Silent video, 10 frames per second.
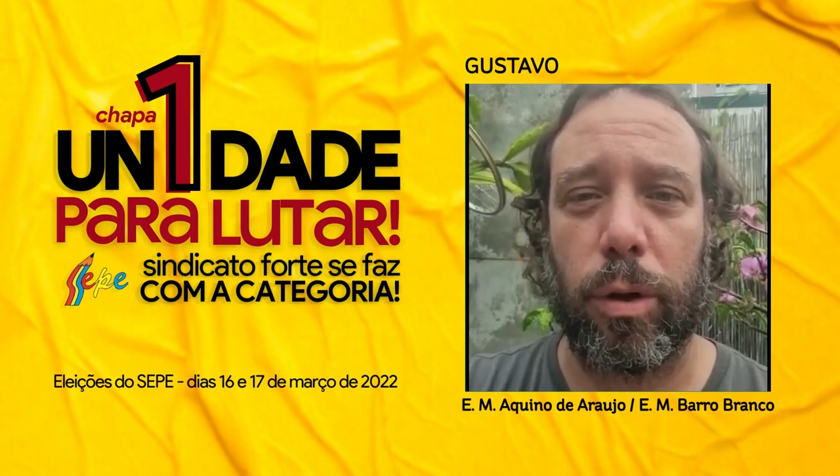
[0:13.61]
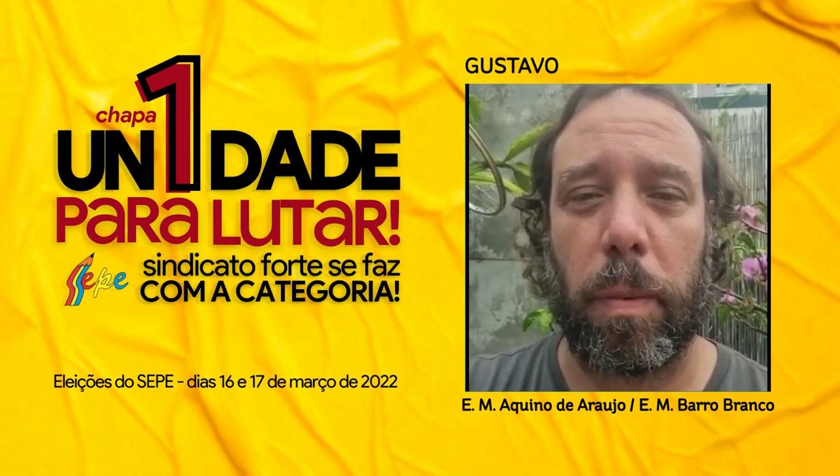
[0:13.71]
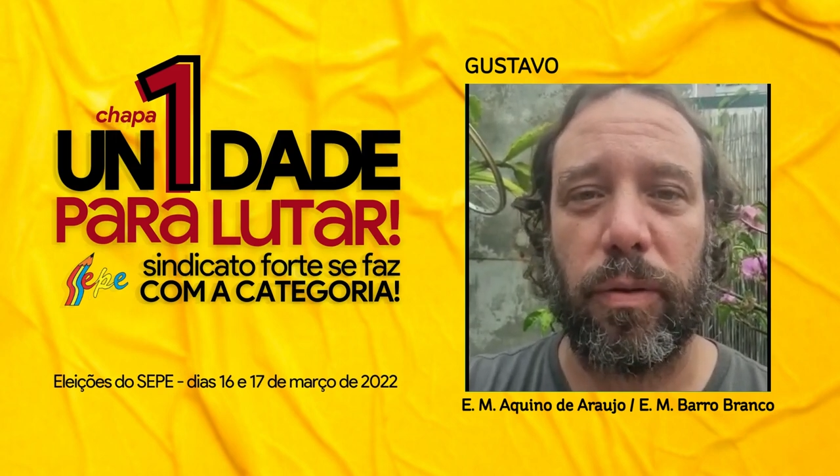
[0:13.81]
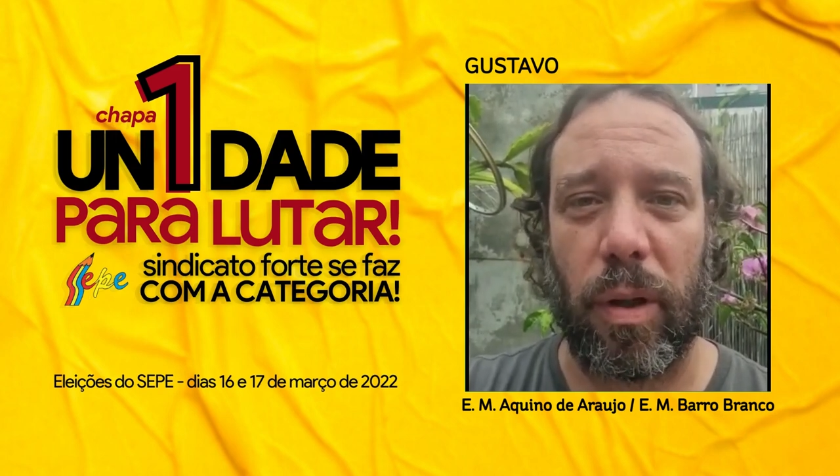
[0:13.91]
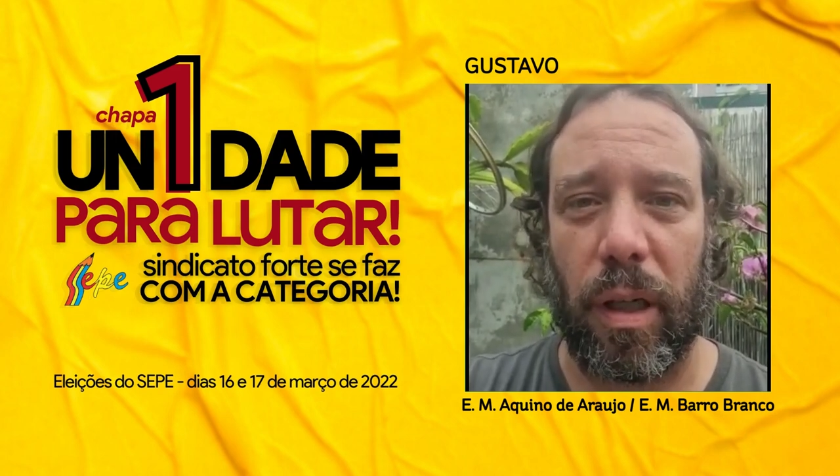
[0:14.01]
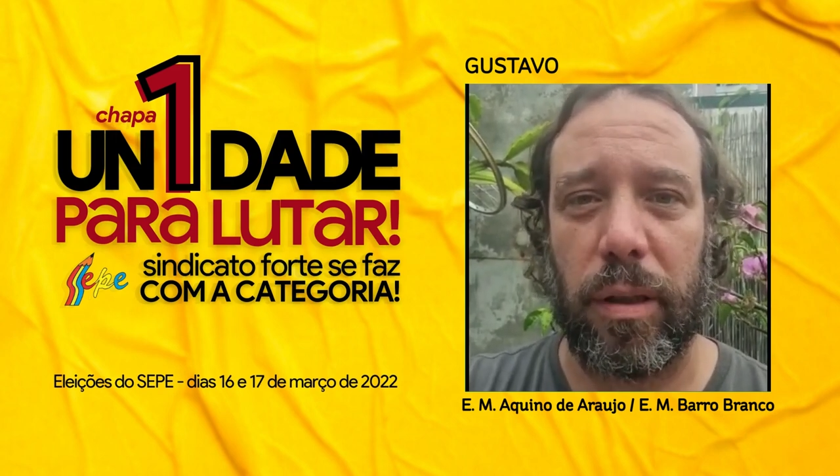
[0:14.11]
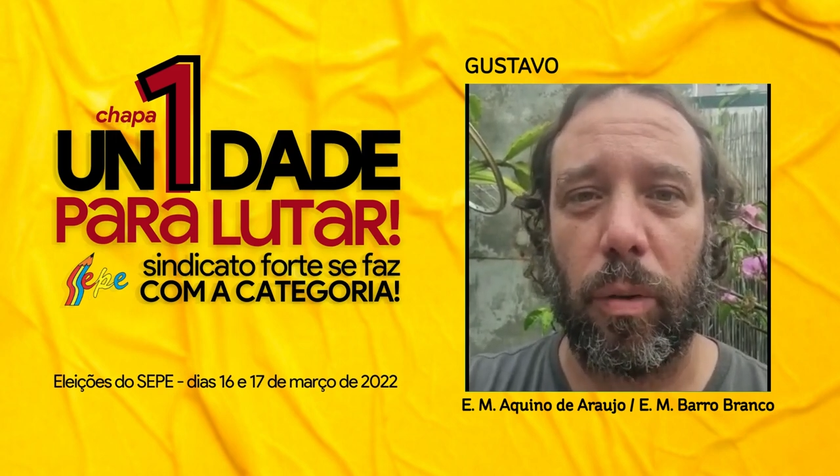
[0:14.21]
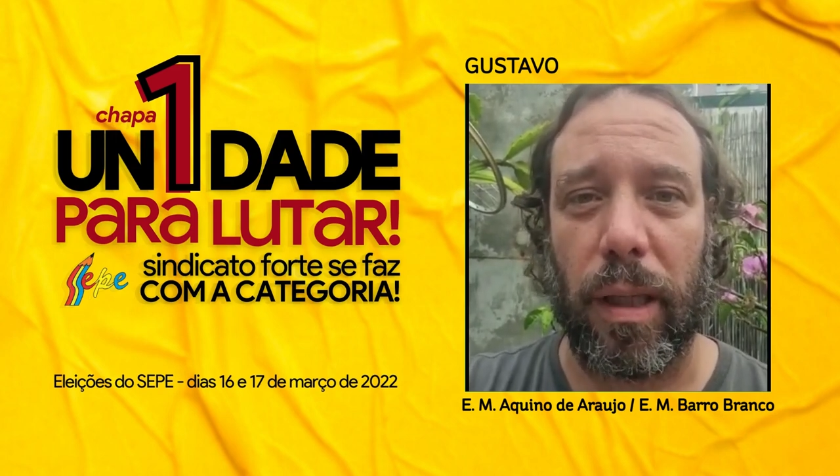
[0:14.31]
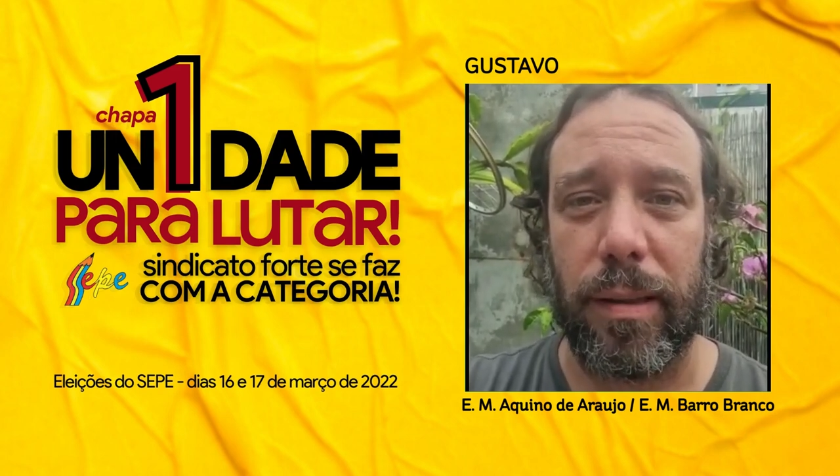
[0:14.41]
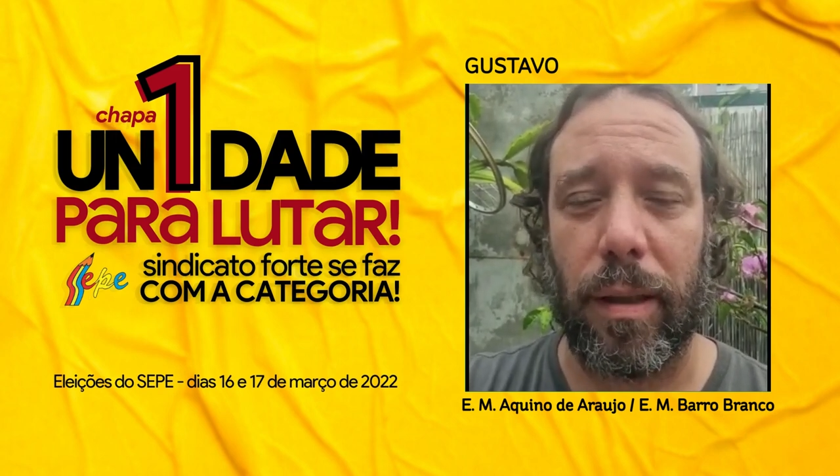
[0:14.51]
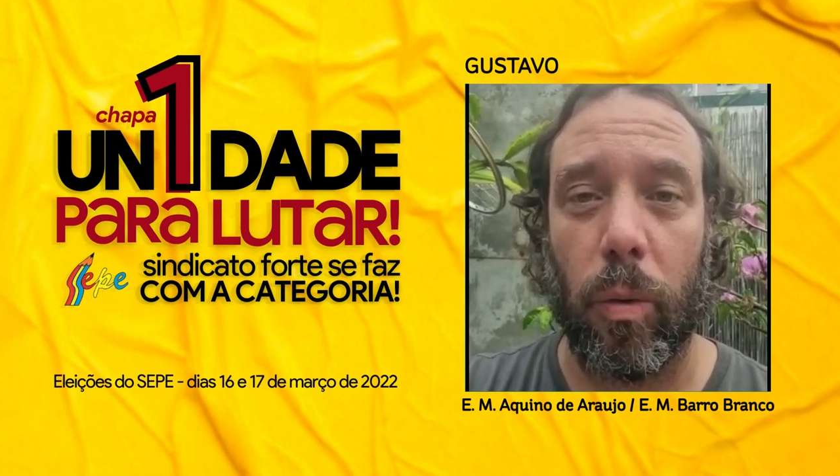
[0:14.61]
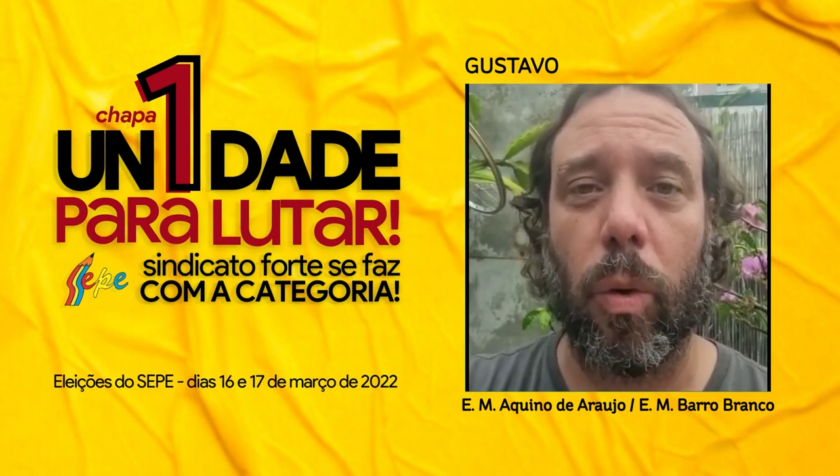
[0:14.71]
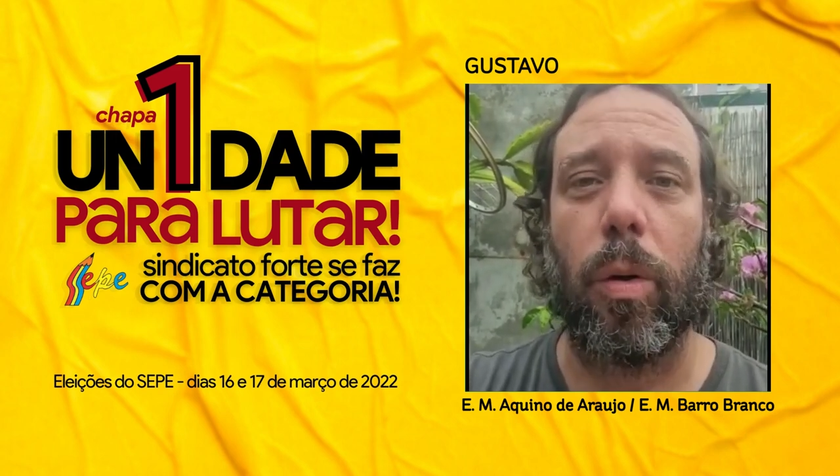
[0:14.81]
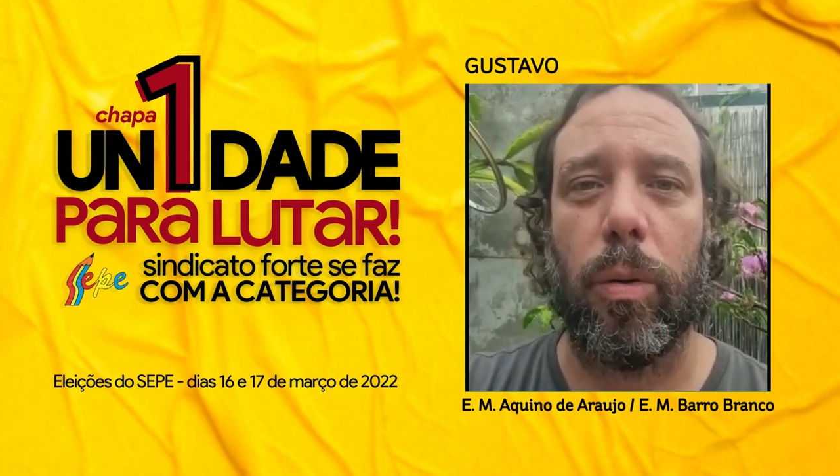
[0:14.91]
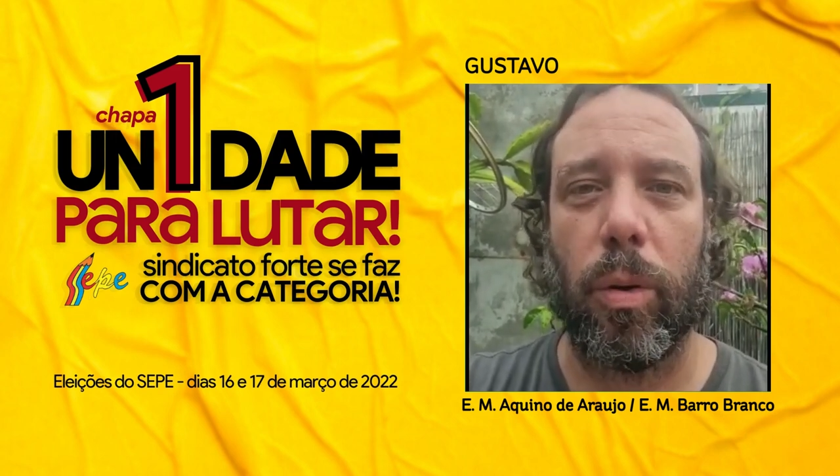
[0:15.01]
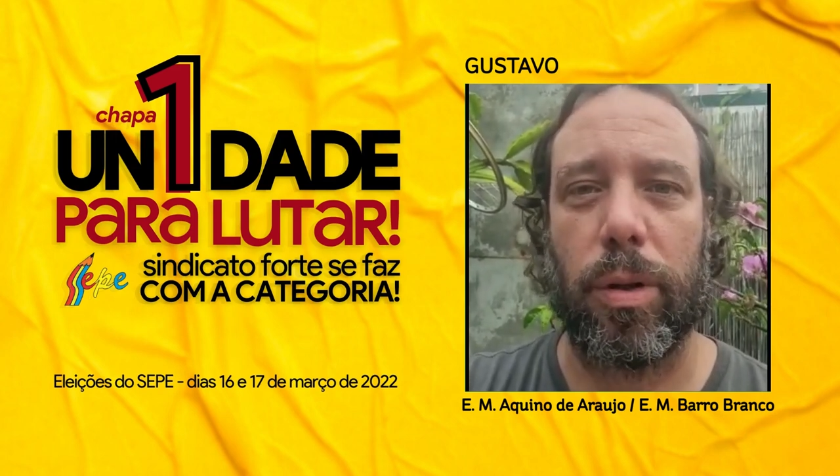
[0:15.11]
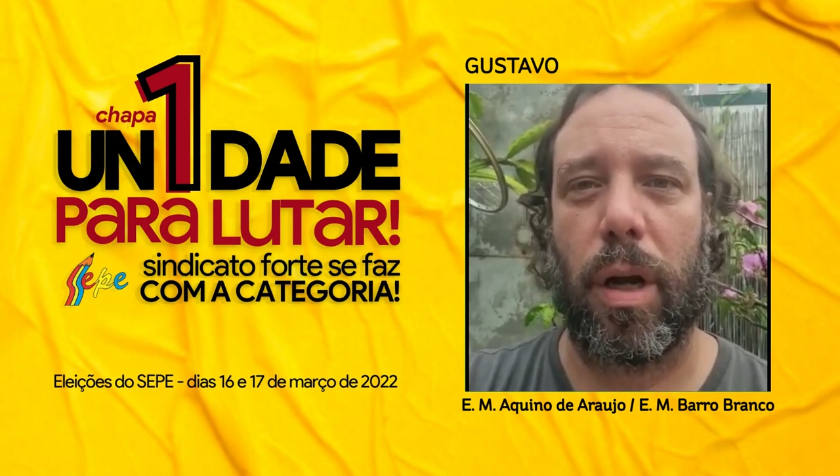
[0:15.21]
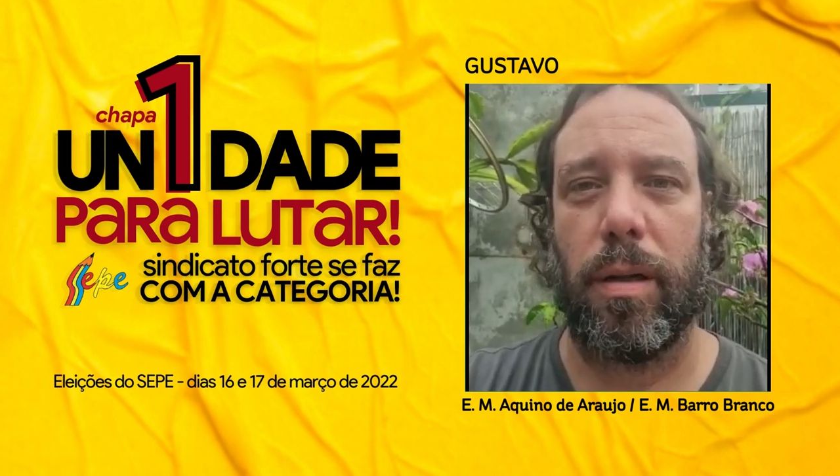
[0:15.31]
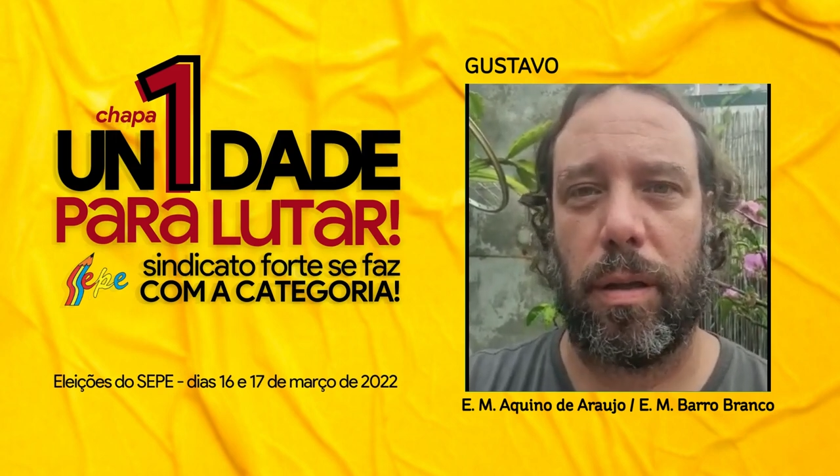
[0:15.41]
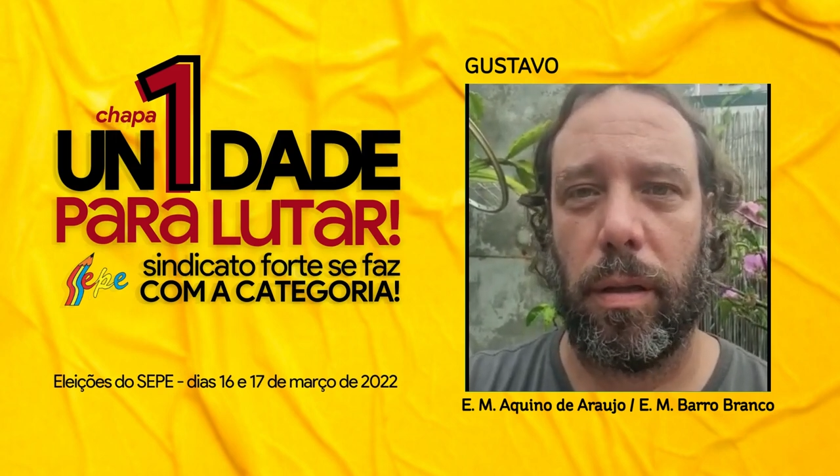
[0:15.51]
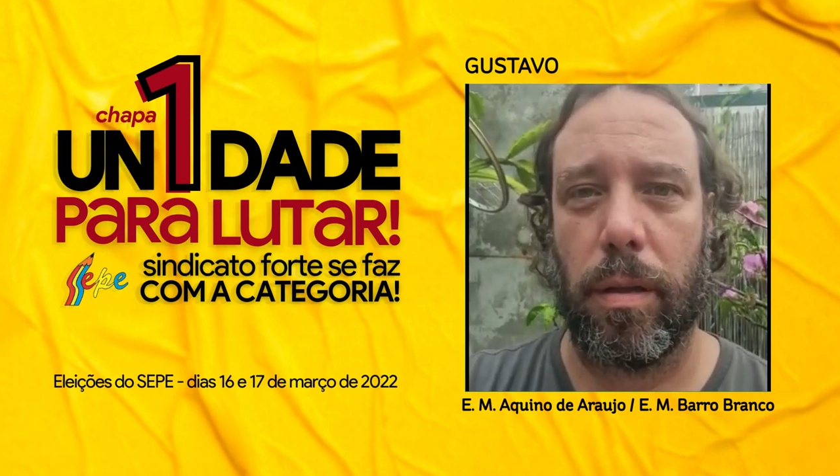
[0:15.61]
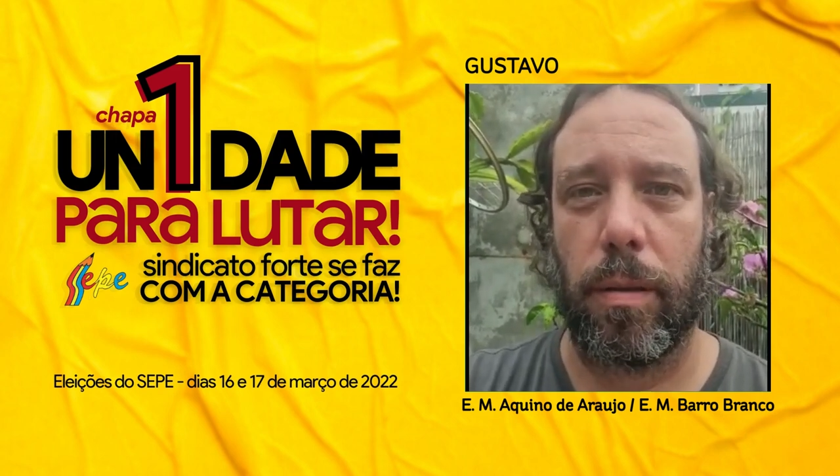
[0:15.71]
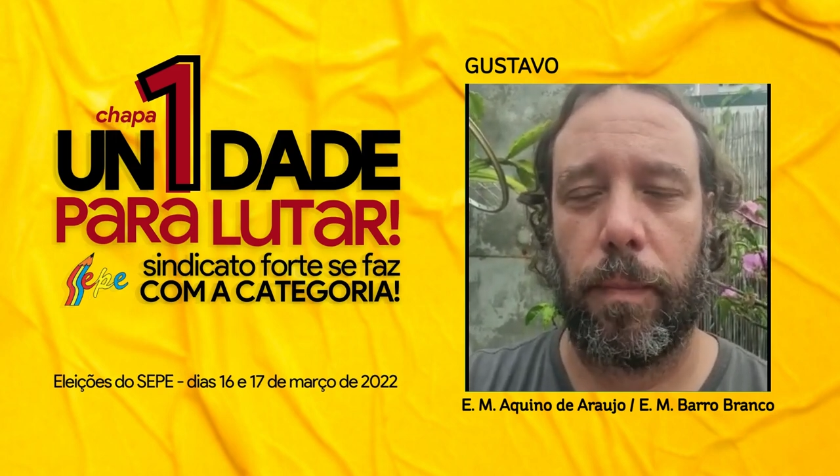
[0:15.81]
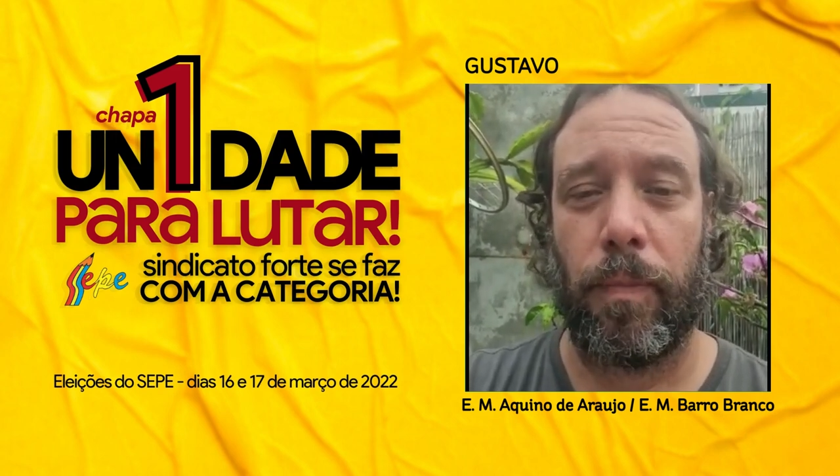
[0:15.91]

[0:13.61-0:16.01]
Profissionais de Educação Núcleo Duque de Caxias.